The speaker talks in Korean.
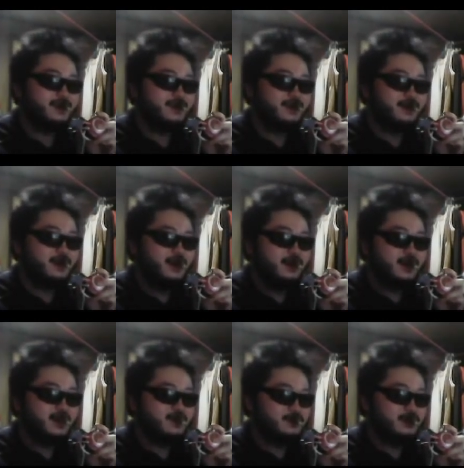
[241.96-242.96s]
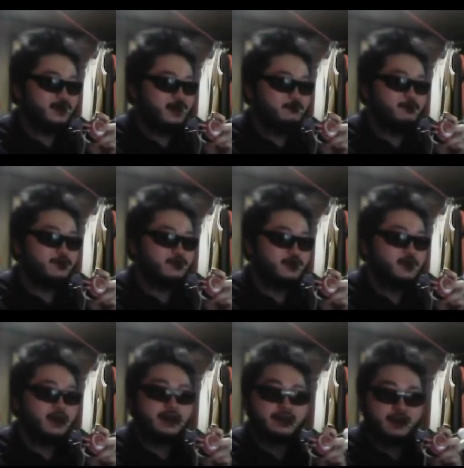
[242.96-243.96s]
예, 난중에 한번
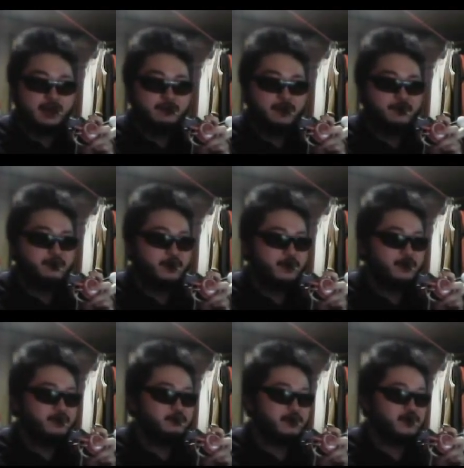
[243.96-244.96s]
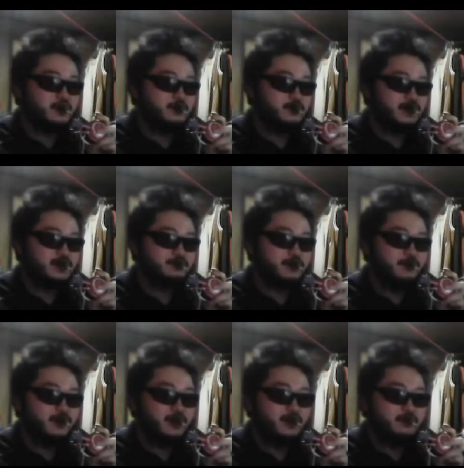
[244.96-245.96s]
기회가 된다면 한번 벗어보도록 하겠습니다.
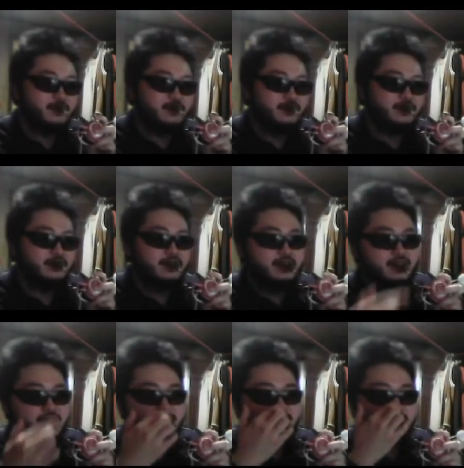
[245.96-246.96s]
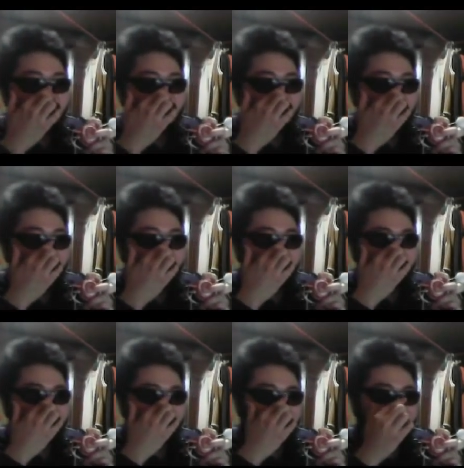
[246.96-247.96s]
왜냐하면은 어
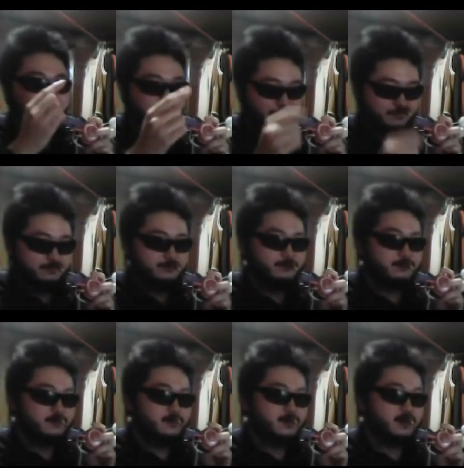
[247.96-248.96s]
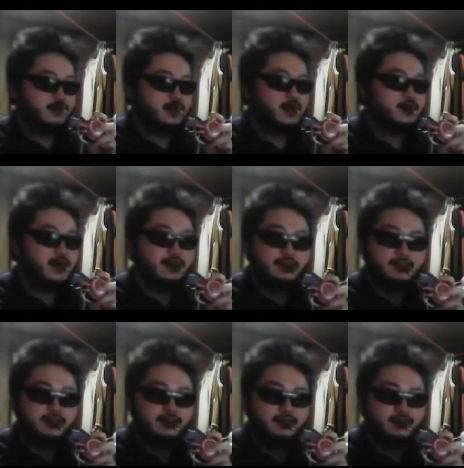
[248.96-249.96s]
제가
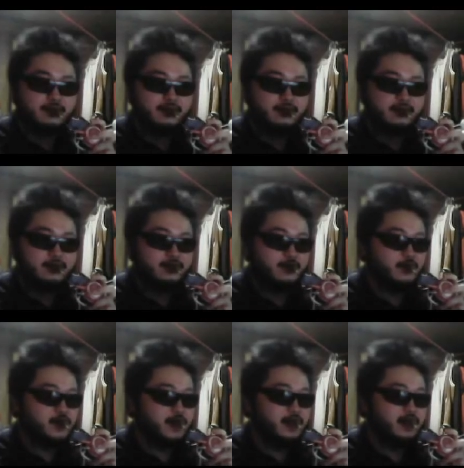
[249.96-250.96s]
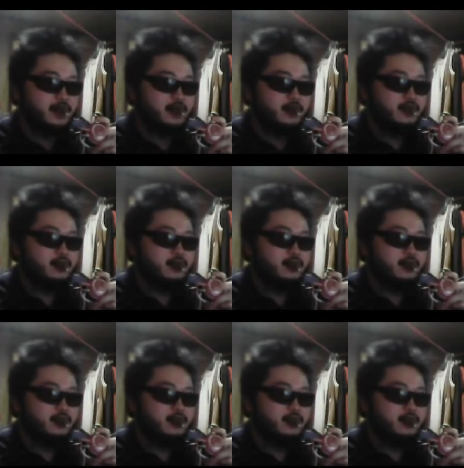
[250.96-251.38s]
사는 곳에